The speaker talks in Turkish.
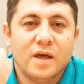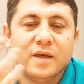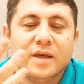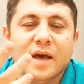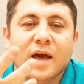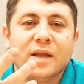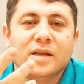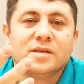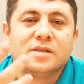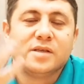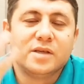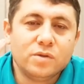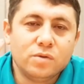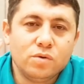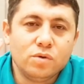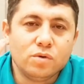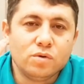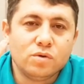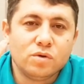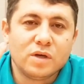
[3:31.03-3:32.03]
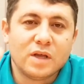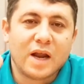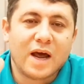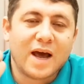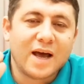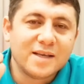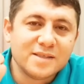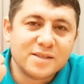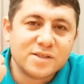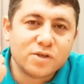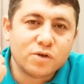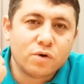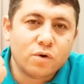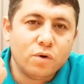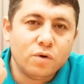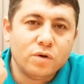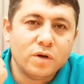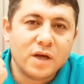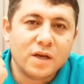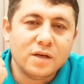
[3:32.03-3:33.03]
Yani sen diyorsun ki azıcık
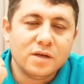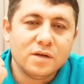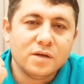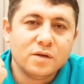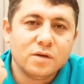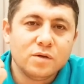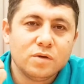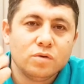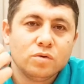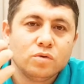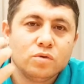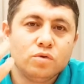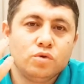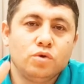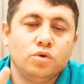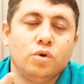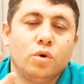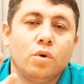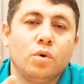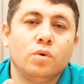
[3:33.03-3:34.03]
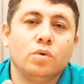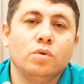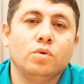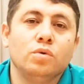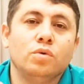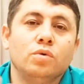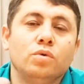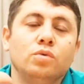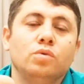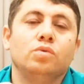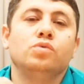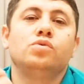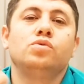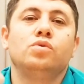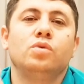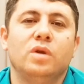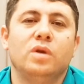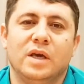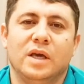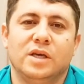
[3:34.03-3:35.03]
oynan çoğunluğun
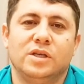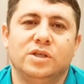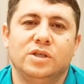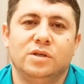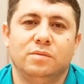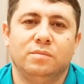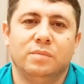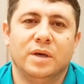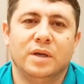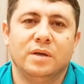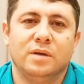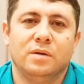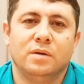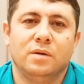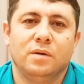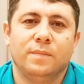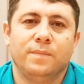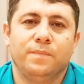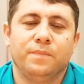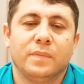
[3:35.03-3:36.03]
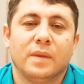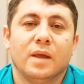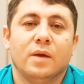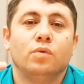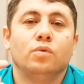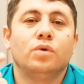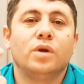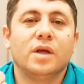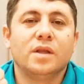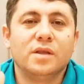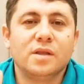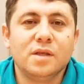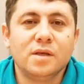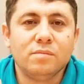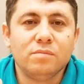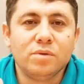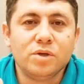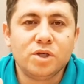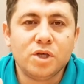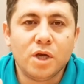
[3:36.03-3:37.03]
üstüne geçeyim ben.
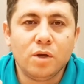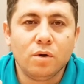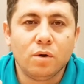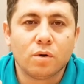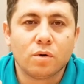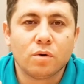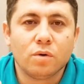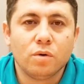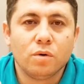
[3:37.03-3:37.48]
Ürettiğim bir şey yok.